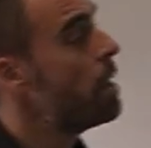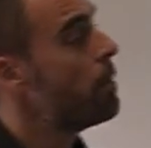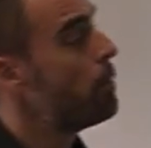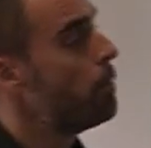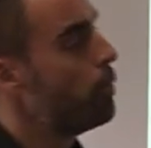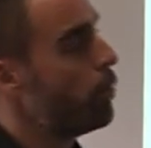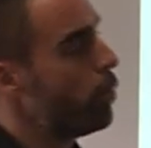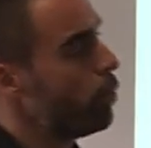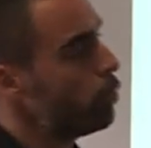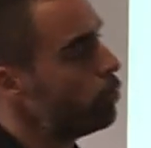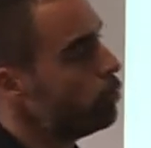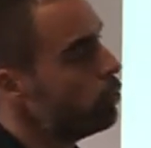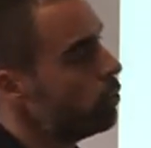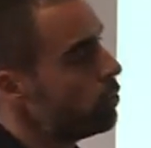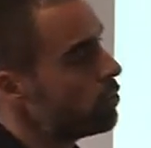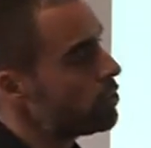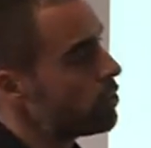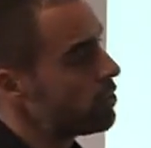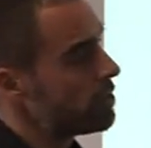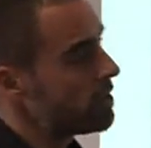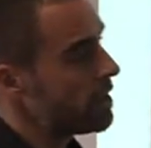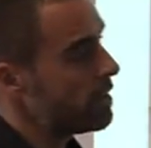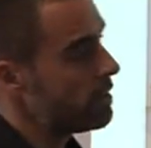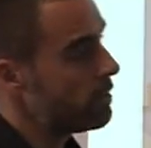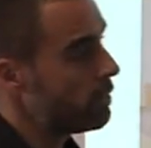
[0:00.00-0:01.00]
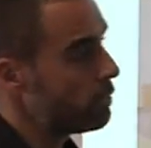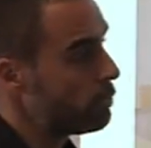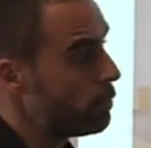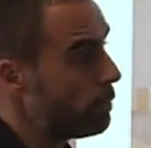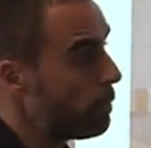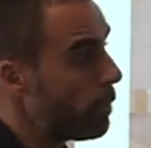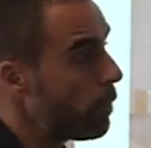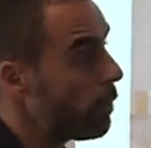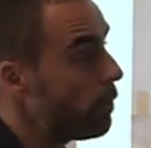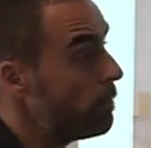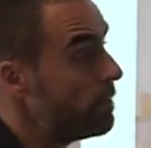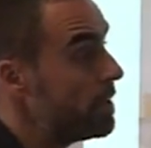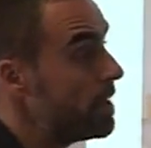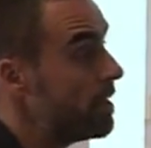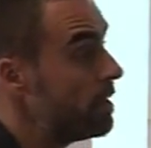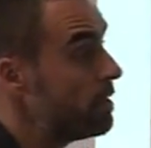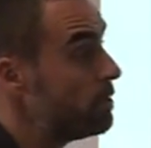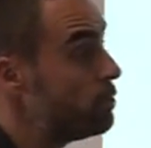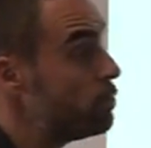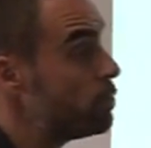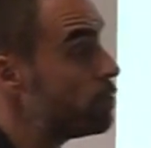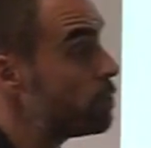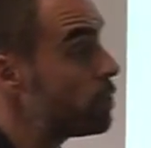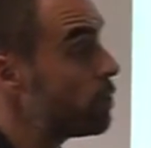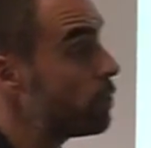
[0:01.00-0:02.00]
beaucoup aux enseignants du premier et
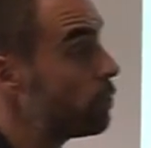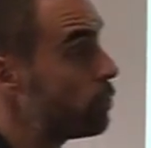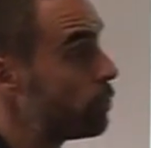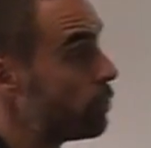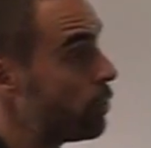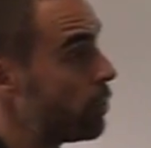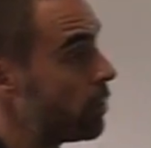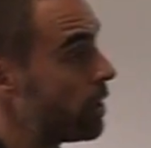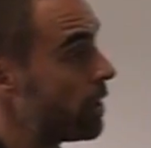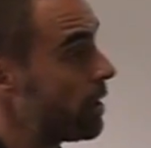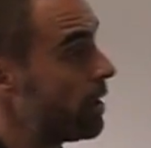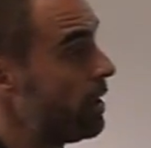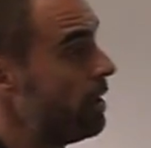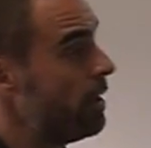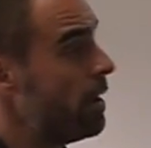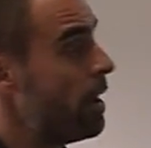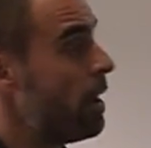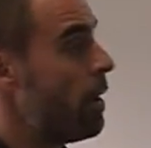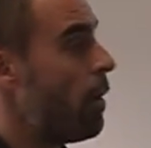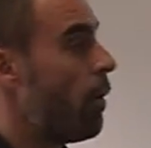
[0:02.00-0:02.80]
du second degré.